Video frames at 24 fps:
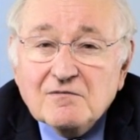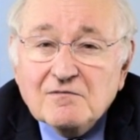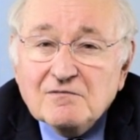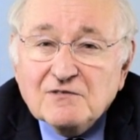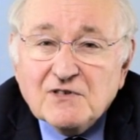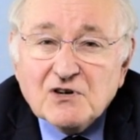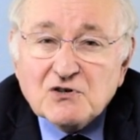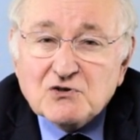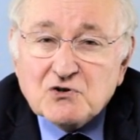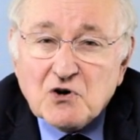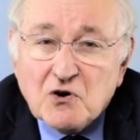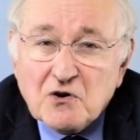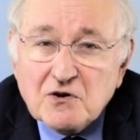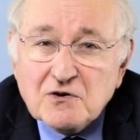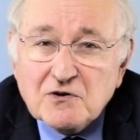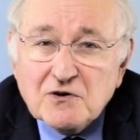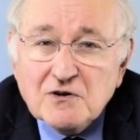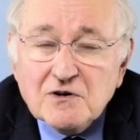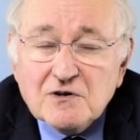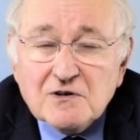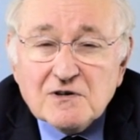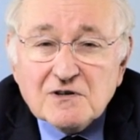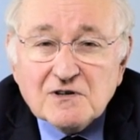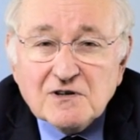des jeunes
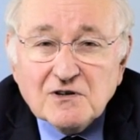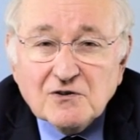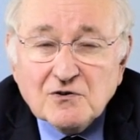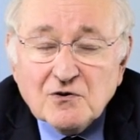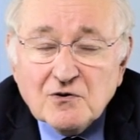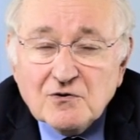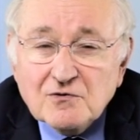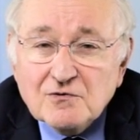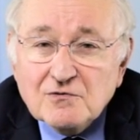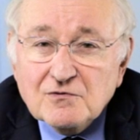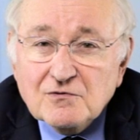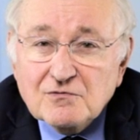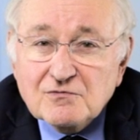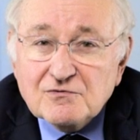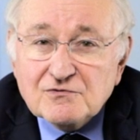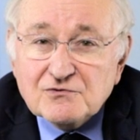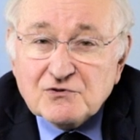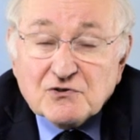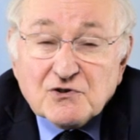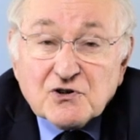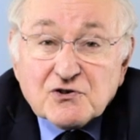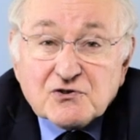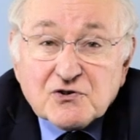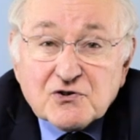qui se
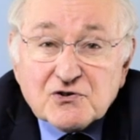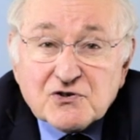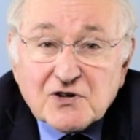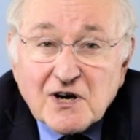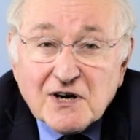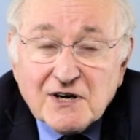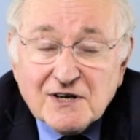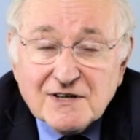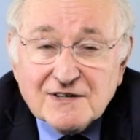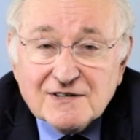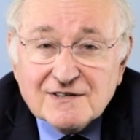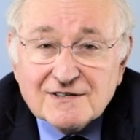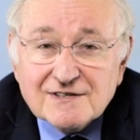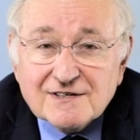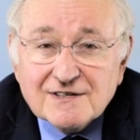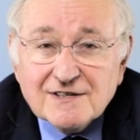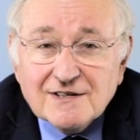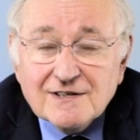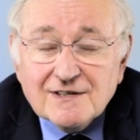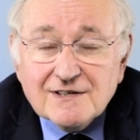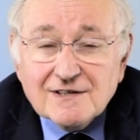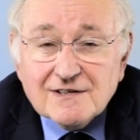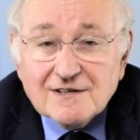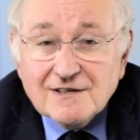désocialisent.
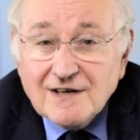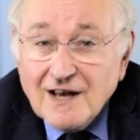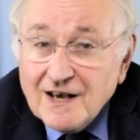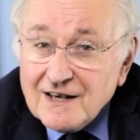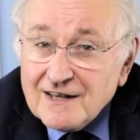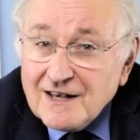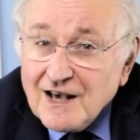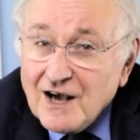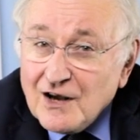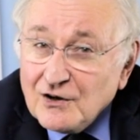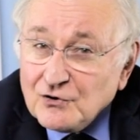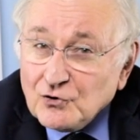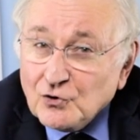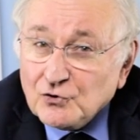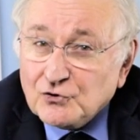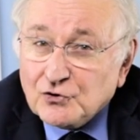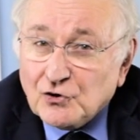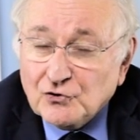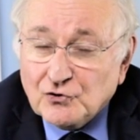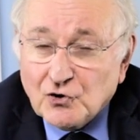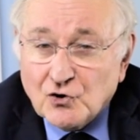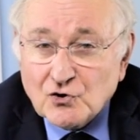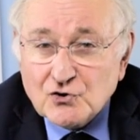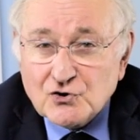Là, il y a un
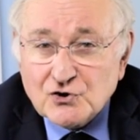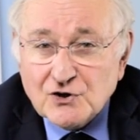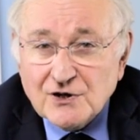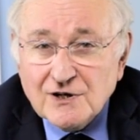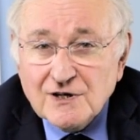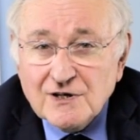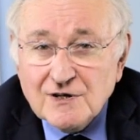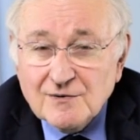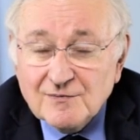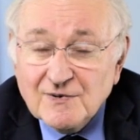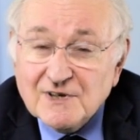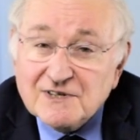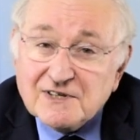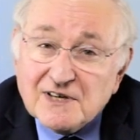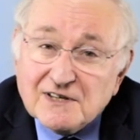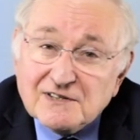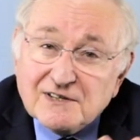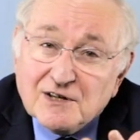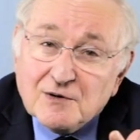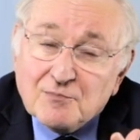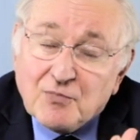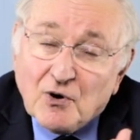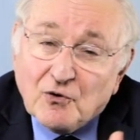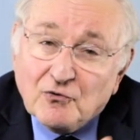autre danger, mais ça, ça
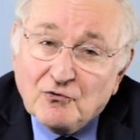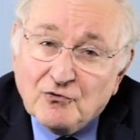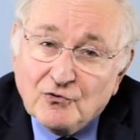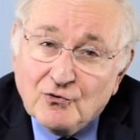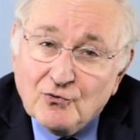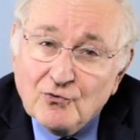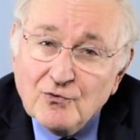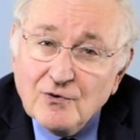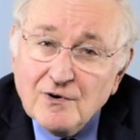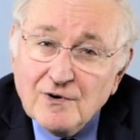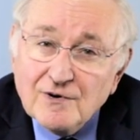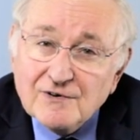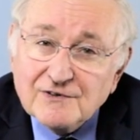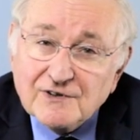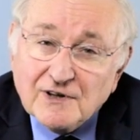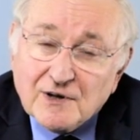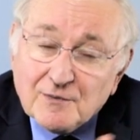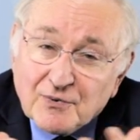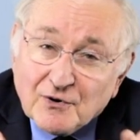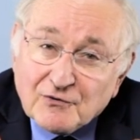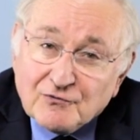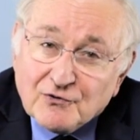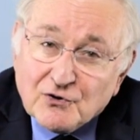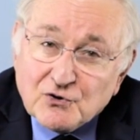dépend de vous, ça
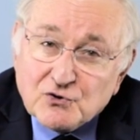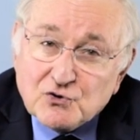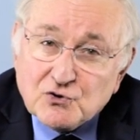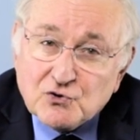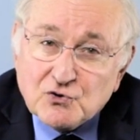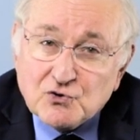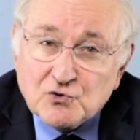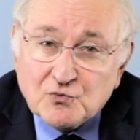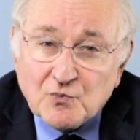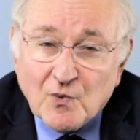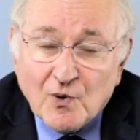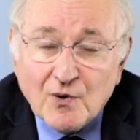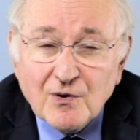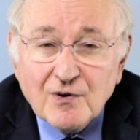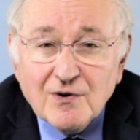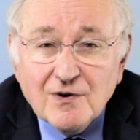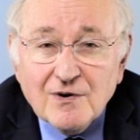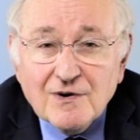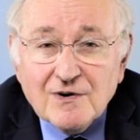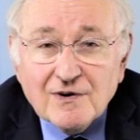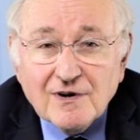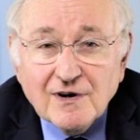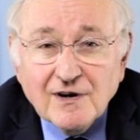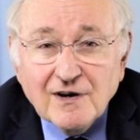dépend de votre jugement.
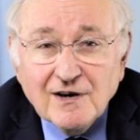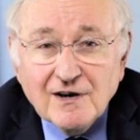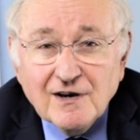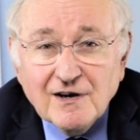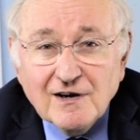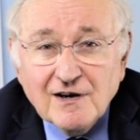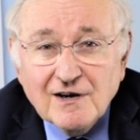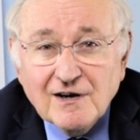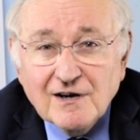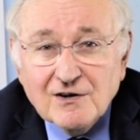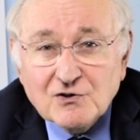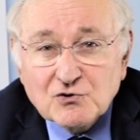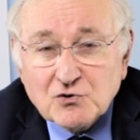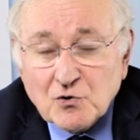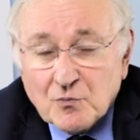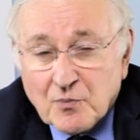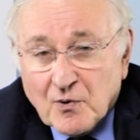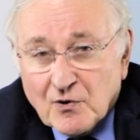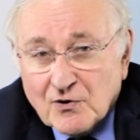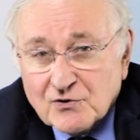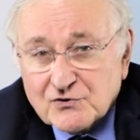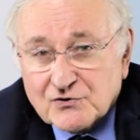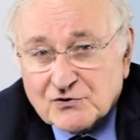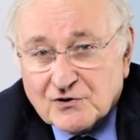Et je
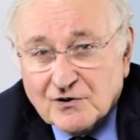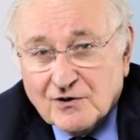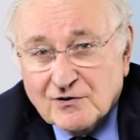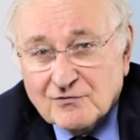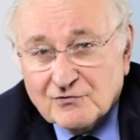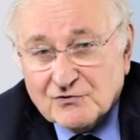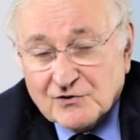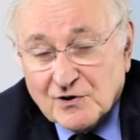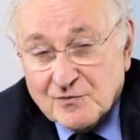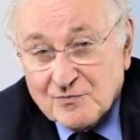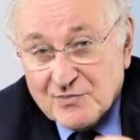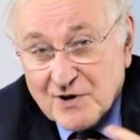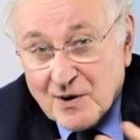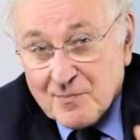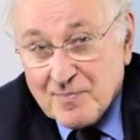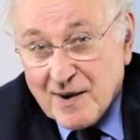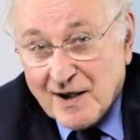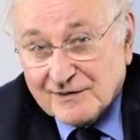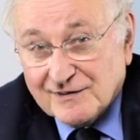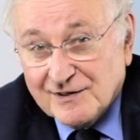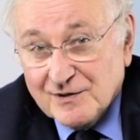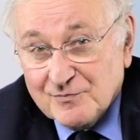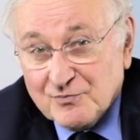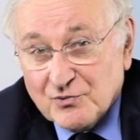pense que vous êtes bien
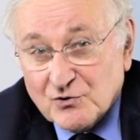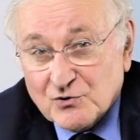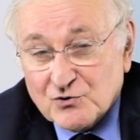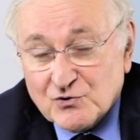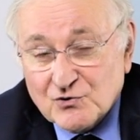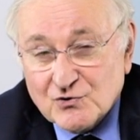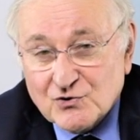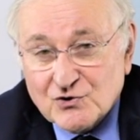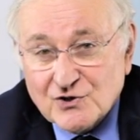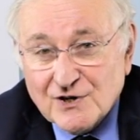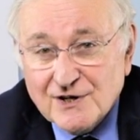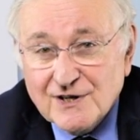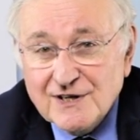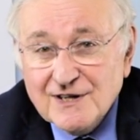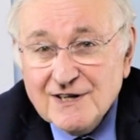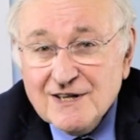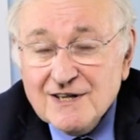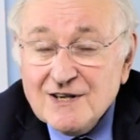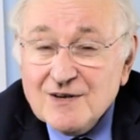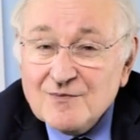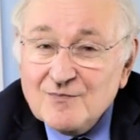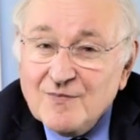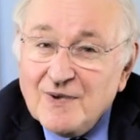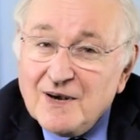parti pour juger,
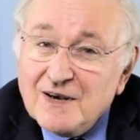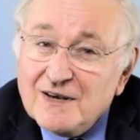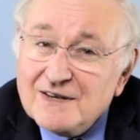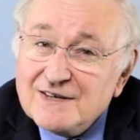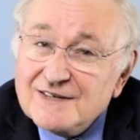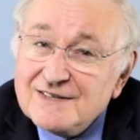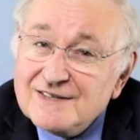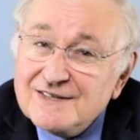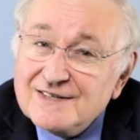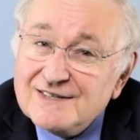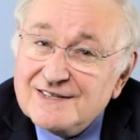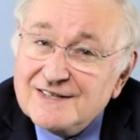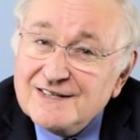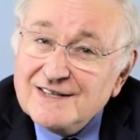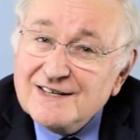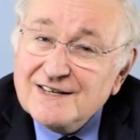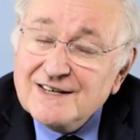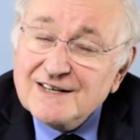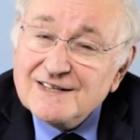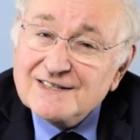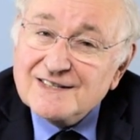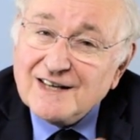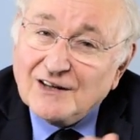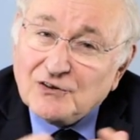mais
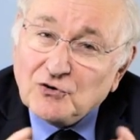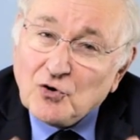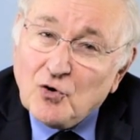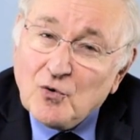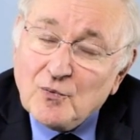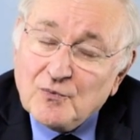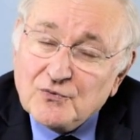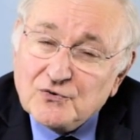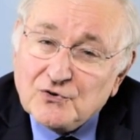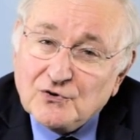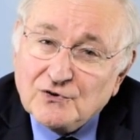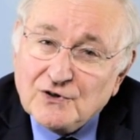si ça tombe sur